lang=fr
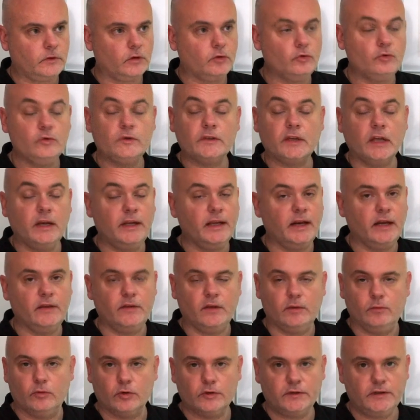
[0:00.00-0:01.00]
tout ce qui est lié à
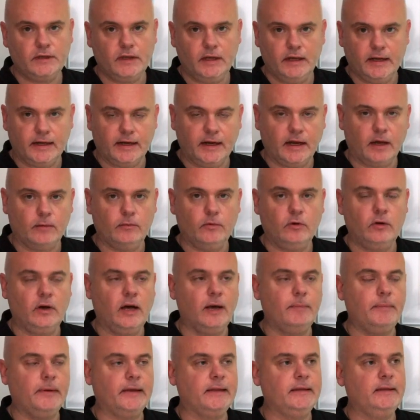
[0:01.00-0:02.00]
l'événementiel est clairement
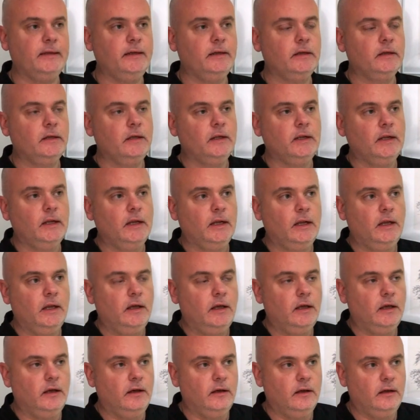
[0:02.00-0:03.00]
impacté.
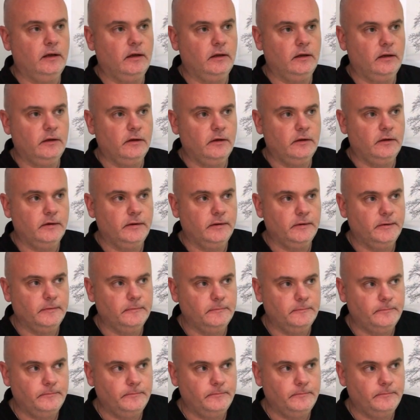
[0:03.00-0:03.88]
Euh,